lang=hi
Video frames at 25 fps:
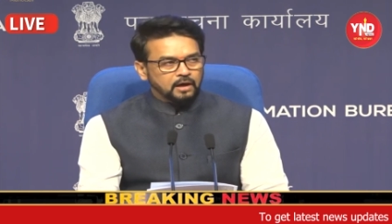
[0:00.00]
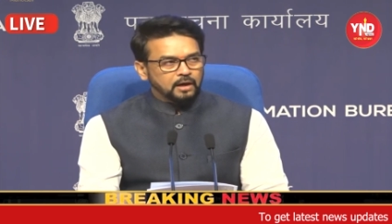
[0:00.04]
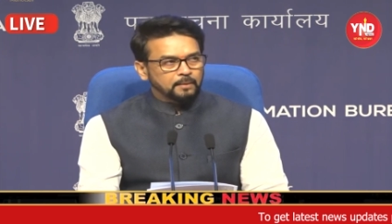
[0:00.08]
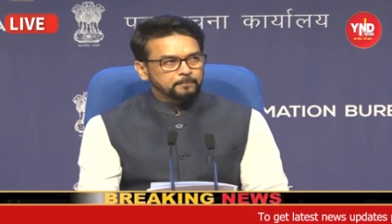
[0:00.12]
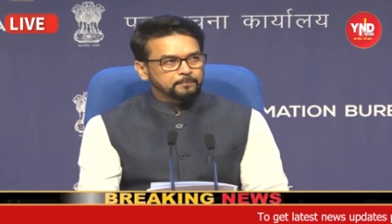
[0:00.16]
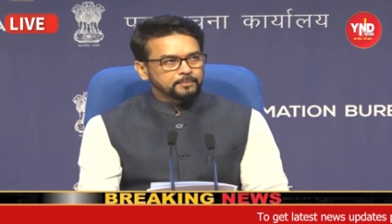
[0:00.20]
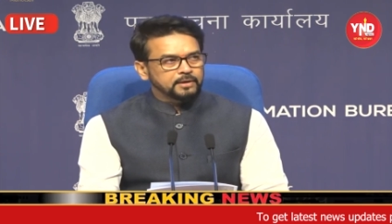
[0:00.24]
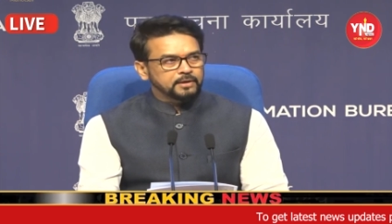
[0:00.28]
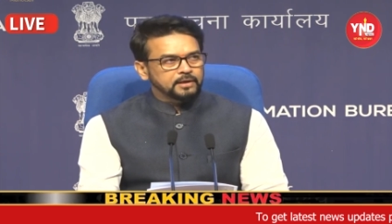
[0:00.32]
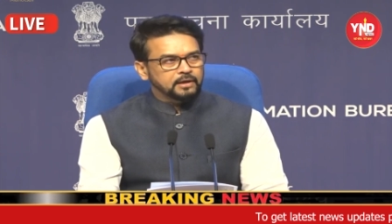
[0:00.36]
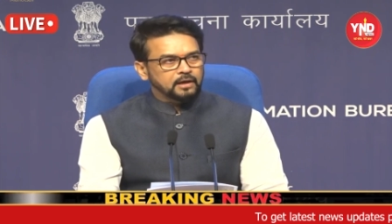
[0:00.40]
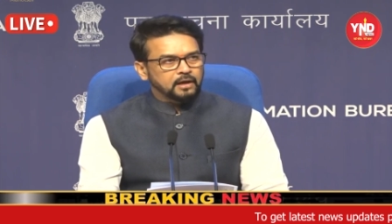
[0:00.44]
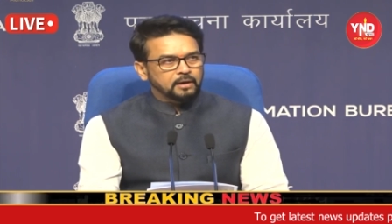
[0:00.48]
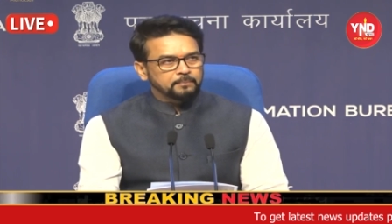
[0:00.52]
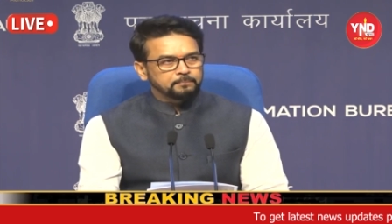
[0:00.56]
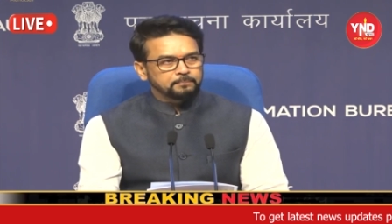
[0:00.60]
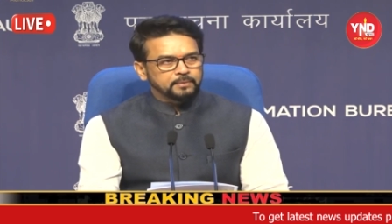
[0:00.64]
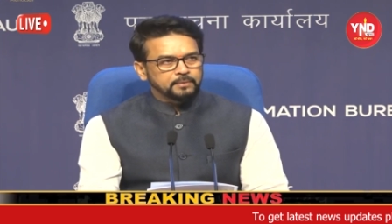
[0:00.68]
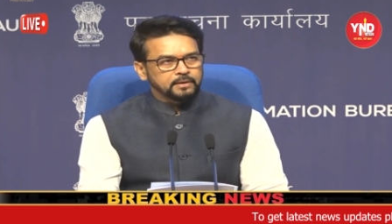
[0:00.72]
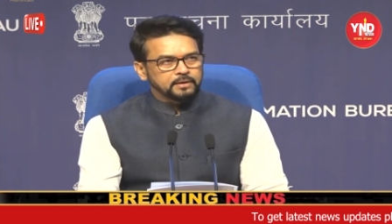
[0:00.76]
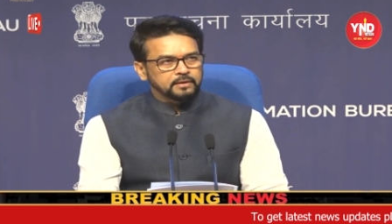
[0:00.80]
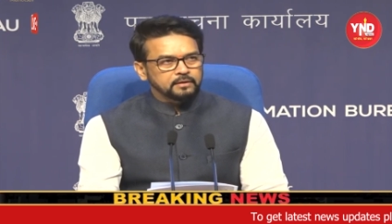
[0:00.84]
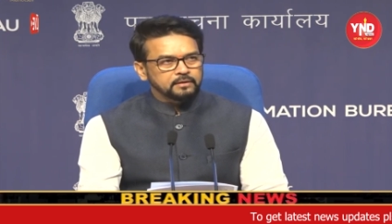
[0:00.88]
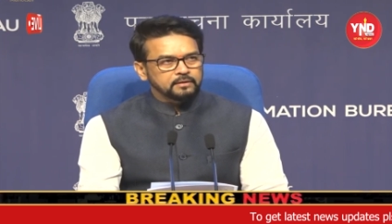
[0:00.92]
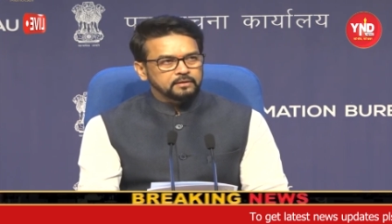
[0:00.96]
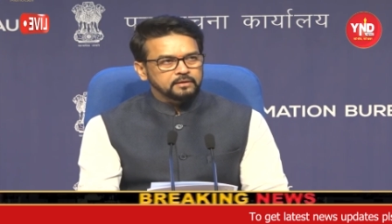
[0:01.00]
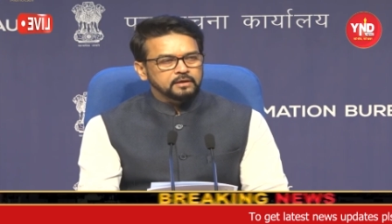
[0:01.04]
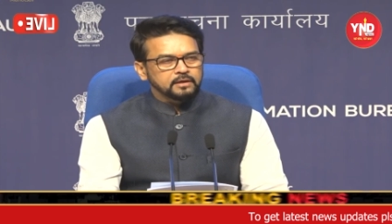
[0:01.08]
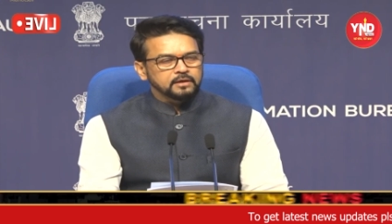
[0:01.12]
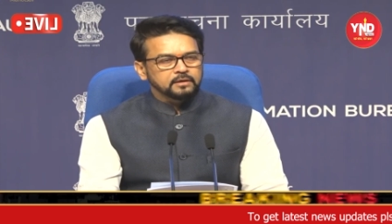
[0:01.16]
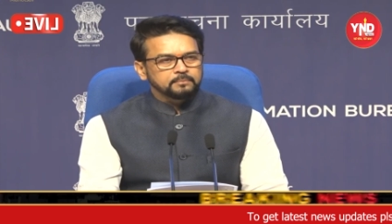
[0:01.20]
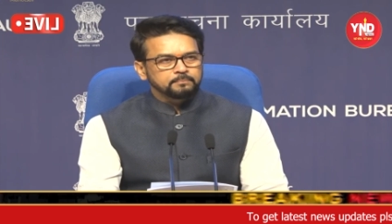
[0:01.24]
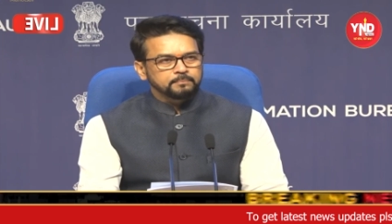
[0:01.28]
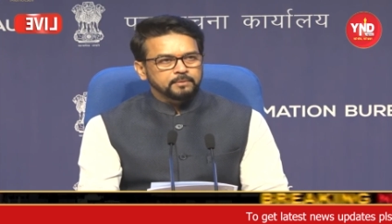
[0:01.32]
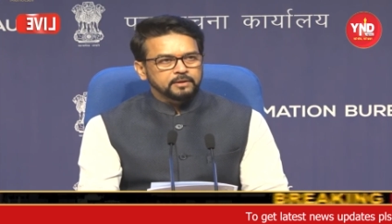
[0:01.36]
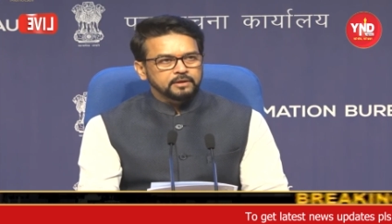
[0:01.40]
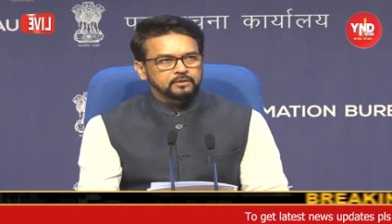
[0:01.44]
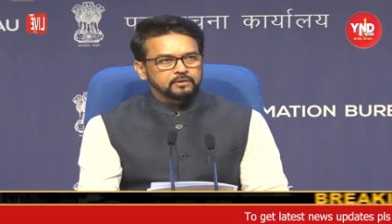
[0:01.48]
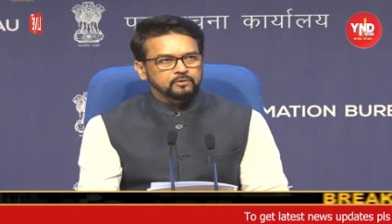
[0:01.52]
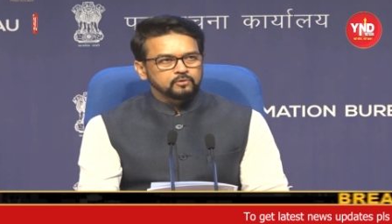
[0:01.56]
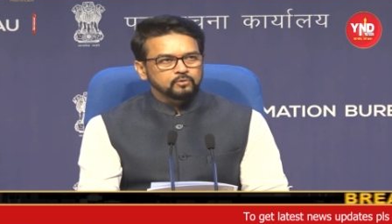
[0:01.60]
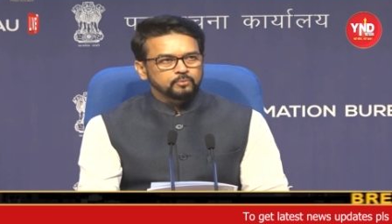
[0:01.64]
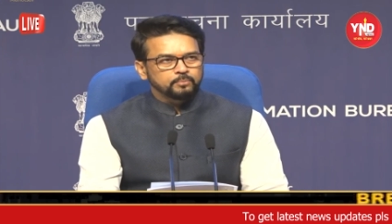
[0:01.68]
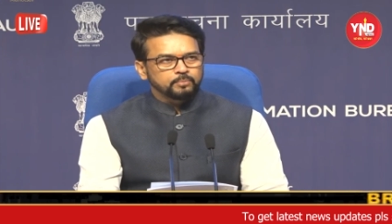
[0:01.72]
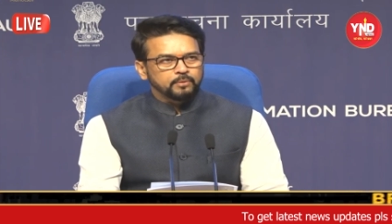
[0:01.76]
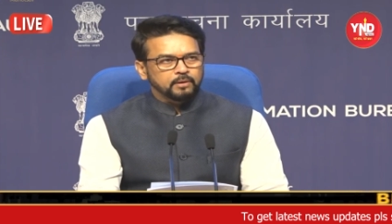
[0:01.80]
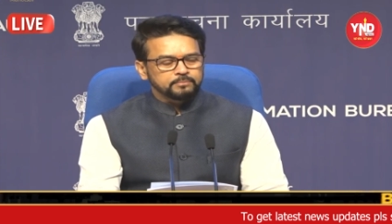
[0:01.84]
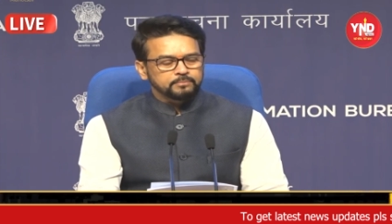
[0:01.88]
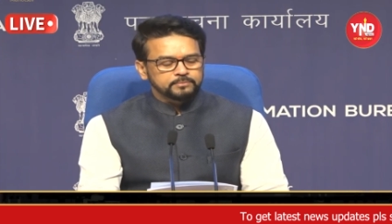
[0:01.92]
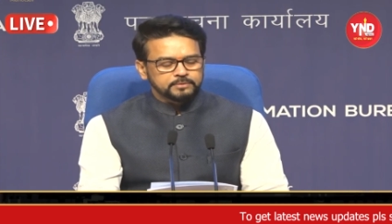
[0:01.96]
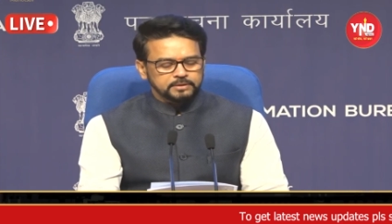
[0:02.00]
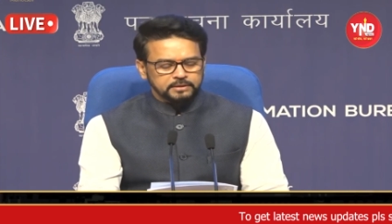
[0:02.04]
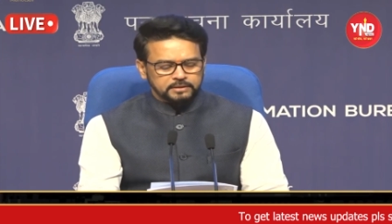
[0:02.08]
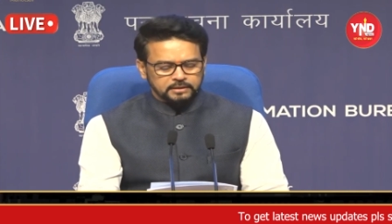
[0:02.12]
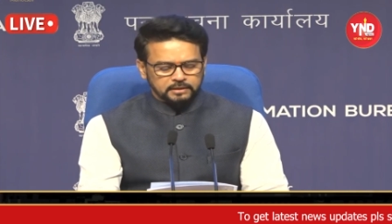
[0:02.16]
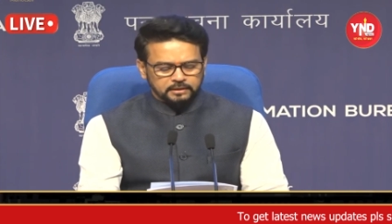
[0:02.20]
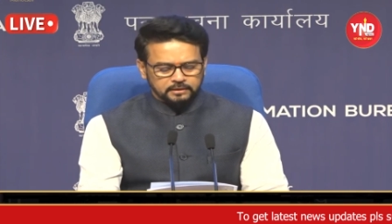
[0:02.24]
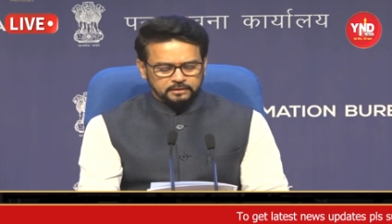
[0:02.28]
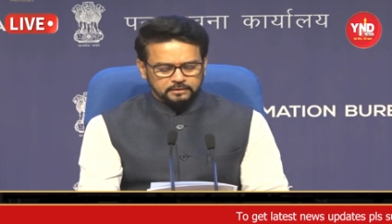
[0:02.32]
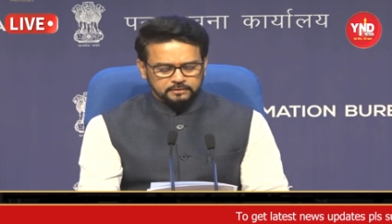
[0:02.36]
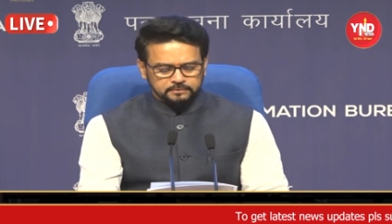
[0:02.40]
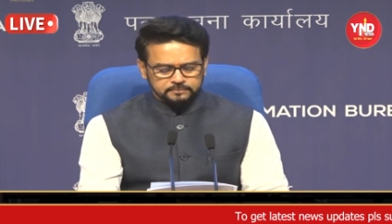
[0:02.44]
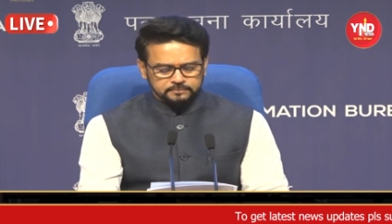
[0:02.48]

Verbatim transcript: अपने आप में एक बड़ी उपलब्धि है